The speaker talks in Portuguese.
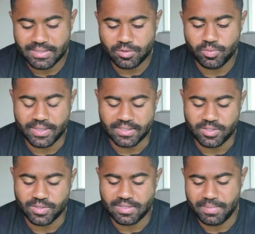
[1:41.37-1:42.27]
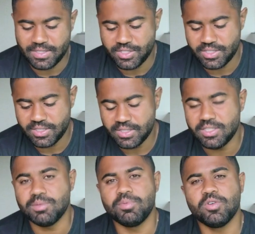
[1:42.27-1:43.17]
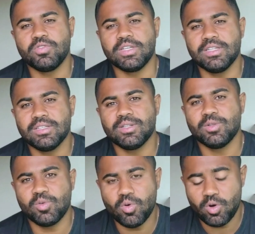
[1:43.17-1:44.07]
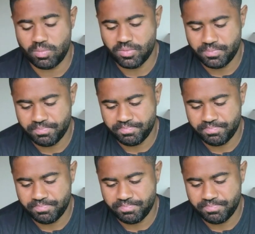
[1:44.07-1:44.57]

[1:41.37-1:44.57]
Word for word: da doença em nossa mente e, por fim, no corpo.